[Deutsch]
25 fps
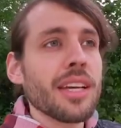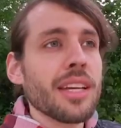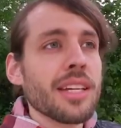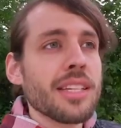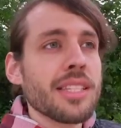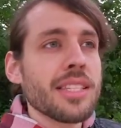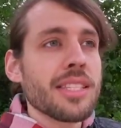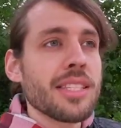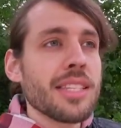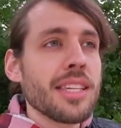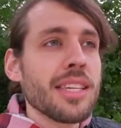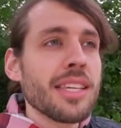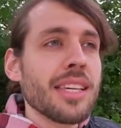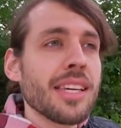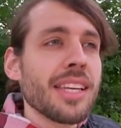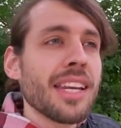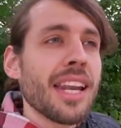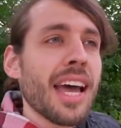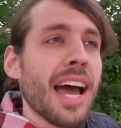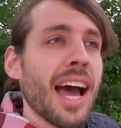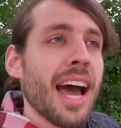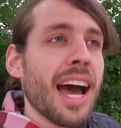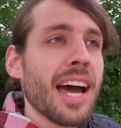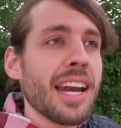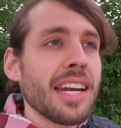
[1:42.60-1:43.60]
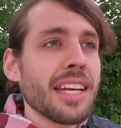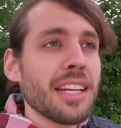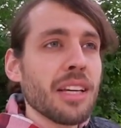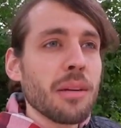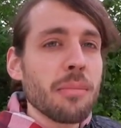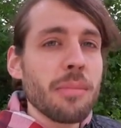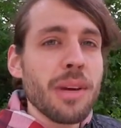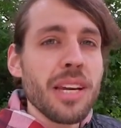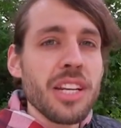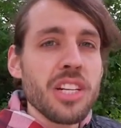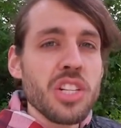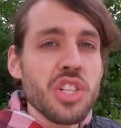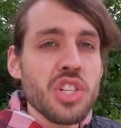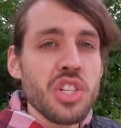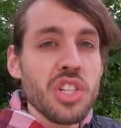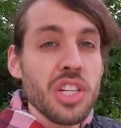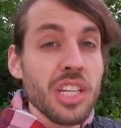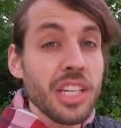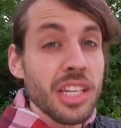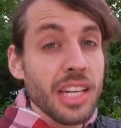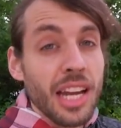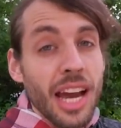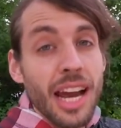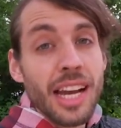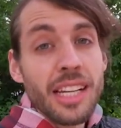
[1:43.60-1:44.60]
sich in andere Menschen
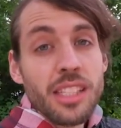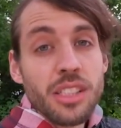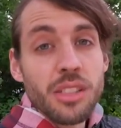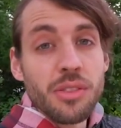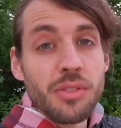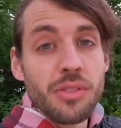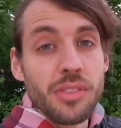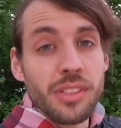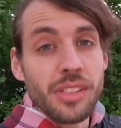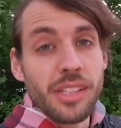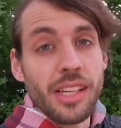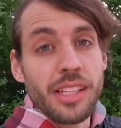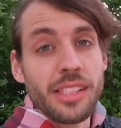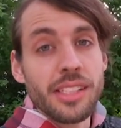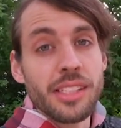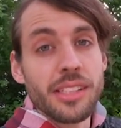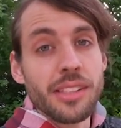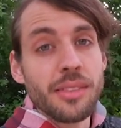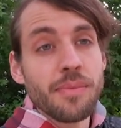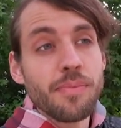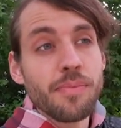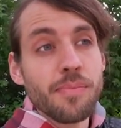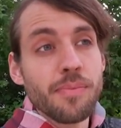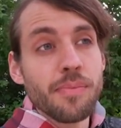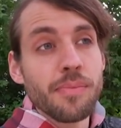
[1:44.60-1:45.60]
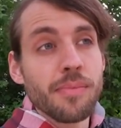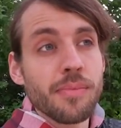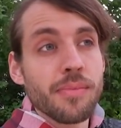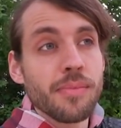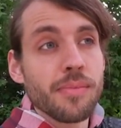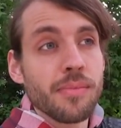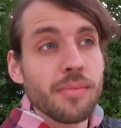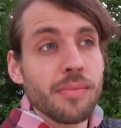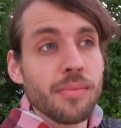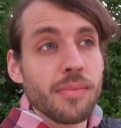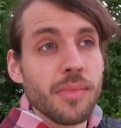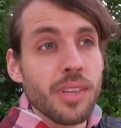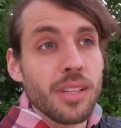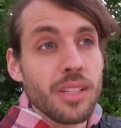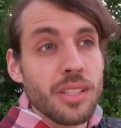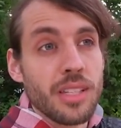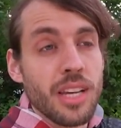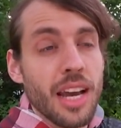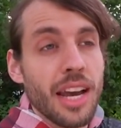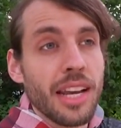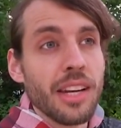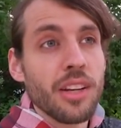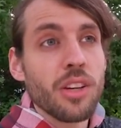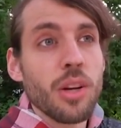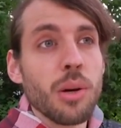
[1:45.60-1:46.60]
hineinzusetzen. Das ist
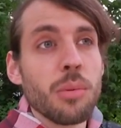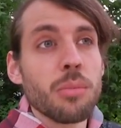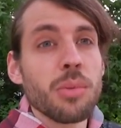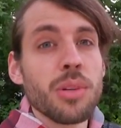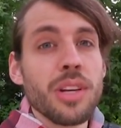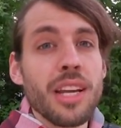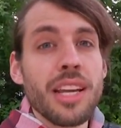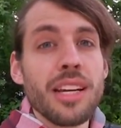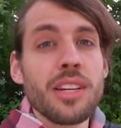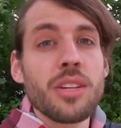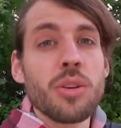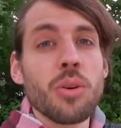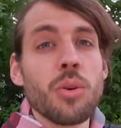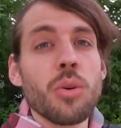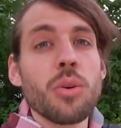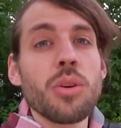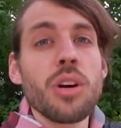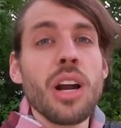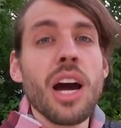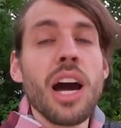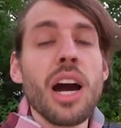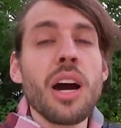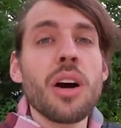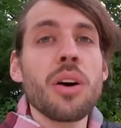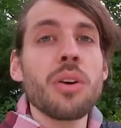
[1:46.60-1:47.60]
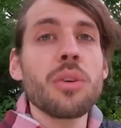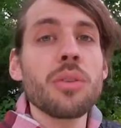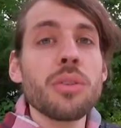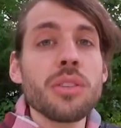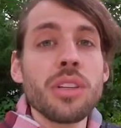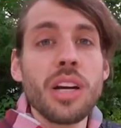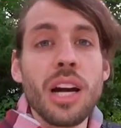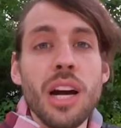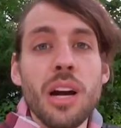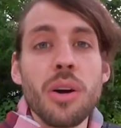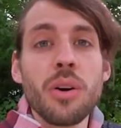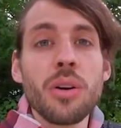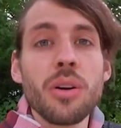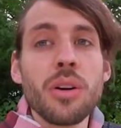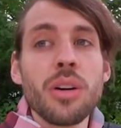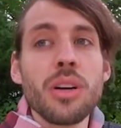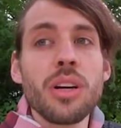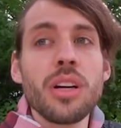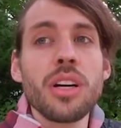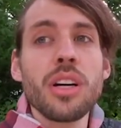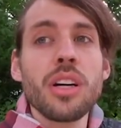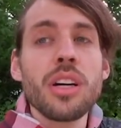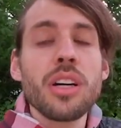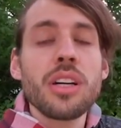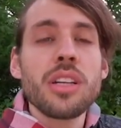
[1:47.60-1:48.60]
eine Komponente und, und auch
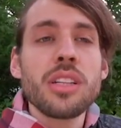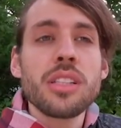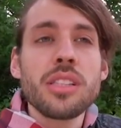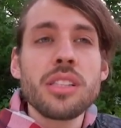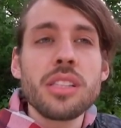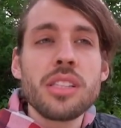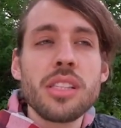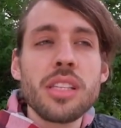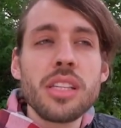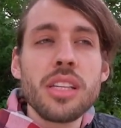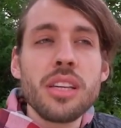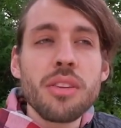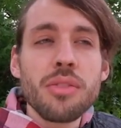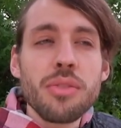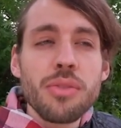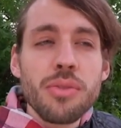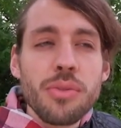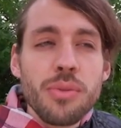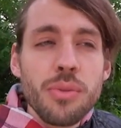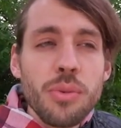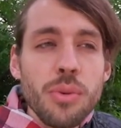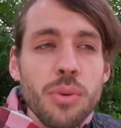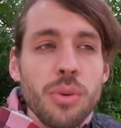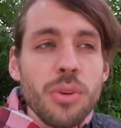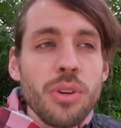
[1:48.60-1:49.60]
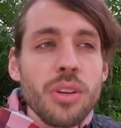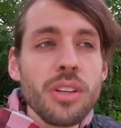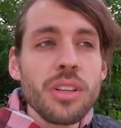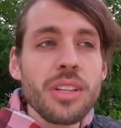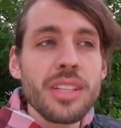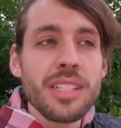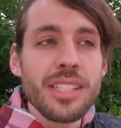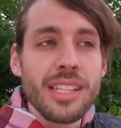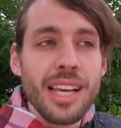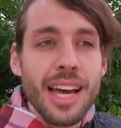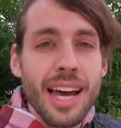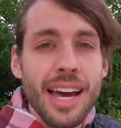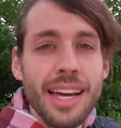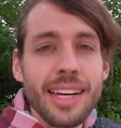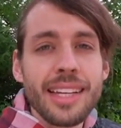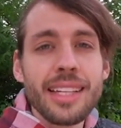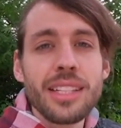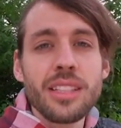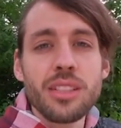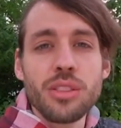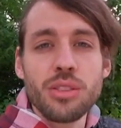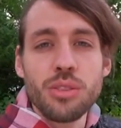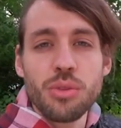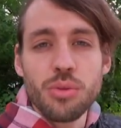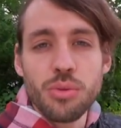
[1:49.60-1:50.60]
die Gefühle des
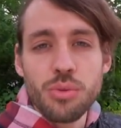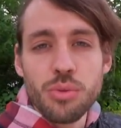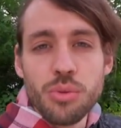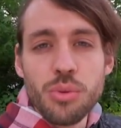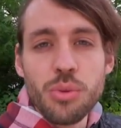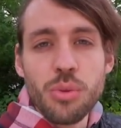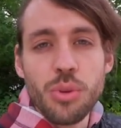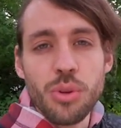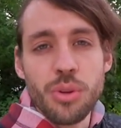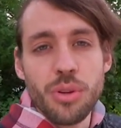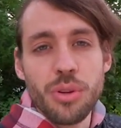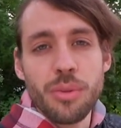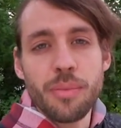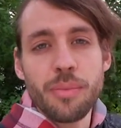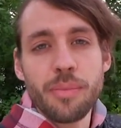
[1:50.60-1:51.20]
anderen zu fühlen.